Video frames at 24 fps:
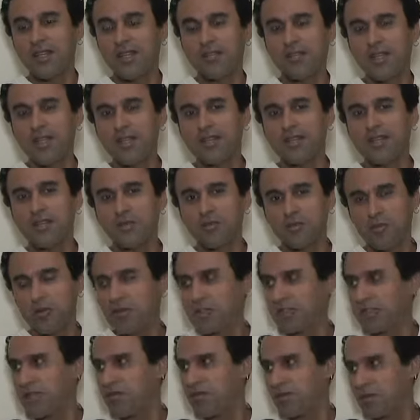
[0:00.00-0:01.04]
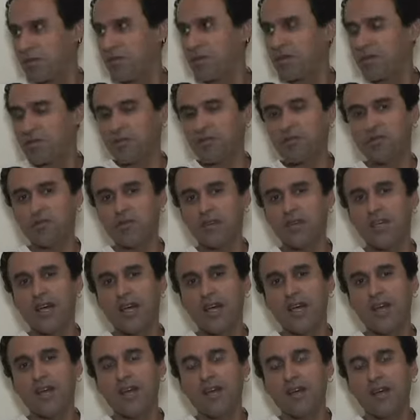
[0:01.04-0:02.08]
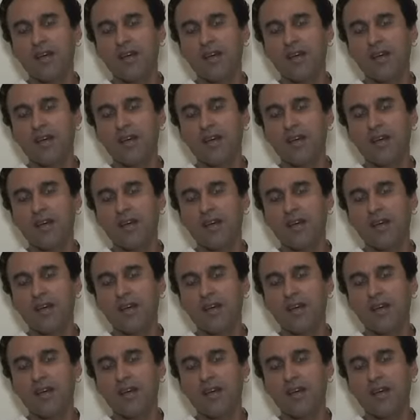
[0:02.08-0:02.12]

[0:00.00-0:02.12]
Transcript: tentando mostrar para as pessoas o que é